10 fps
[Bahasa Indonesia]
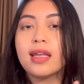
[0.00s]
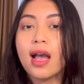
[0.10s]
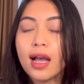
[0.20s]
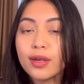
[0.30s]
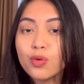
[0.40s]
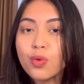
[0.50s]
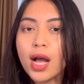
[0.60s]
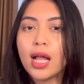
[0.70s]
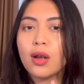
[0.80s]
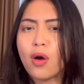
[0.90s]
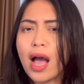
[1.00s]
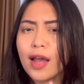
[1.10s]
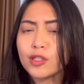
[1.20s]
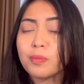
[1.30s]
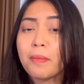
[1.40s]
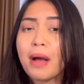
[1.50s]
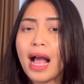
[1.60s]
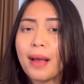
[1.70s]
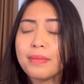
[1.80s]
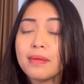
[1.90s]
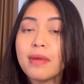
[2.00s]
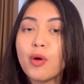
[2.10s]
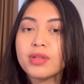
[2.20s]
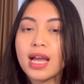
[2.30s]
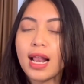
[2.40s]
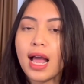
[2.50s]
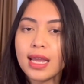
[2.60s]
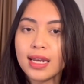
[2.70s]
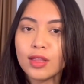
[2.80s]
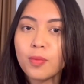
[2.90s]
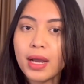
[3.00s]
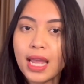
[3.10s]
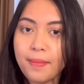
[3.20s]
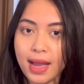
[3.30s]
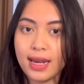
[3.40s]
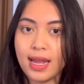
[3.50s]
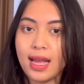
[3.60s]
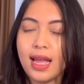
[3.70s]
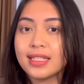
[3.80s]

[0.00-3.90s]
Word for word: Yang kedua, lo harus memahami maunya klien itu bagaimana.